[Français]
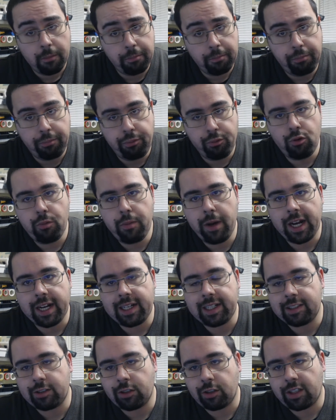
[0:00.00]
plus bas
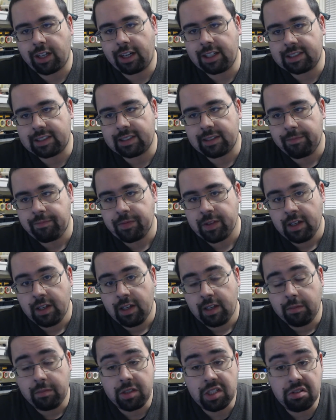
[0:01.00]
que les autres axes.
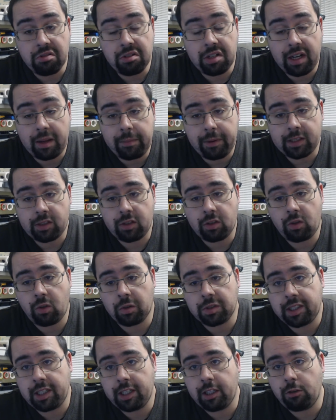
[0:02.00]
Mais j'ai eu que la personne
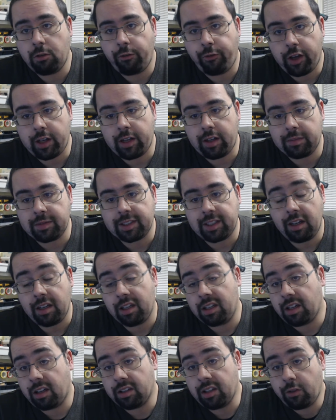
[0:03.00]
conseillait de le faire comme ça,
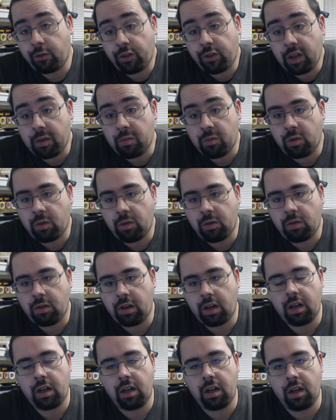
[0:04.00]
et en effet,
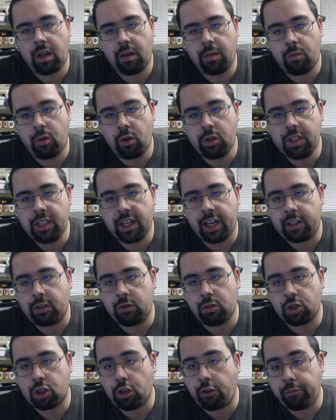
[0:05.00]
mon, euh, mon Y
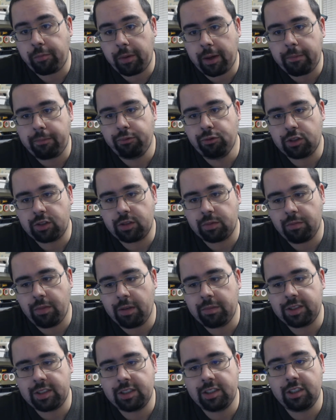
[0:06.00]
ne chauffe pas plus,
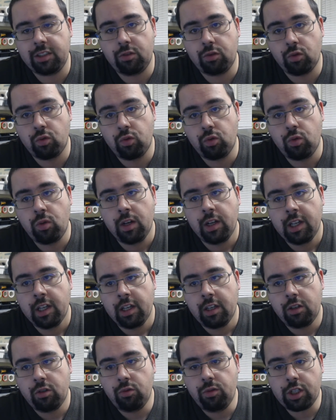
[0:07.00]
même si du coup,
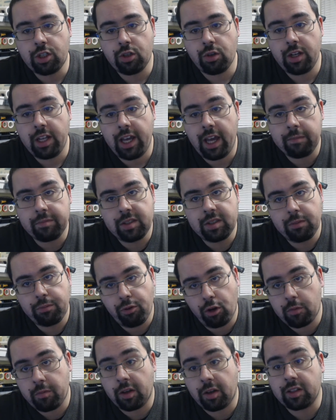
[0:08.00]
lui, je l'ai un petit
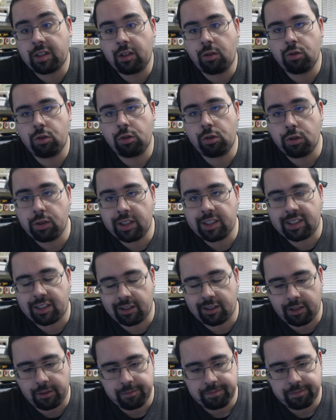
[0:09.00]
peu augmenté au lieu de le descendre.